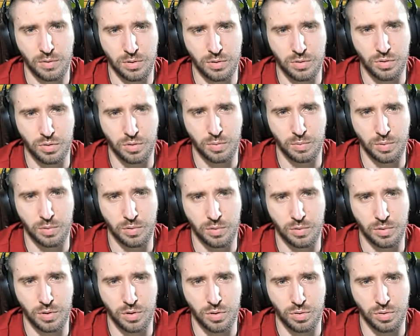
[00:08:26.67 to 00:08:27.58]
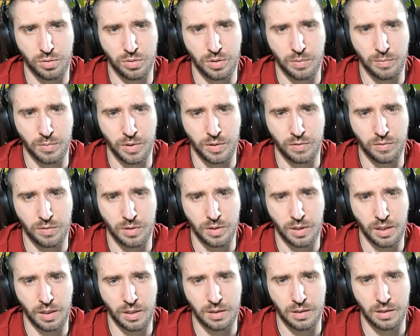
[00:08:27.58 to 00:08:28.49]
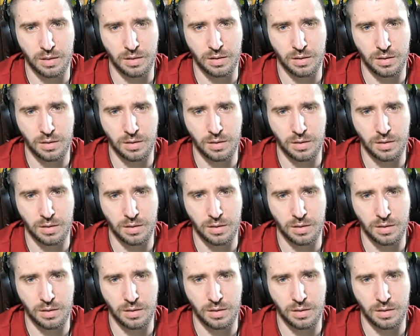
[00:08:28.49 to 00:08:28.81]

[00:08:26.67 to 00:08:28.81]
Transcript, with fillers: чтобы он дошел до моего Дрейка.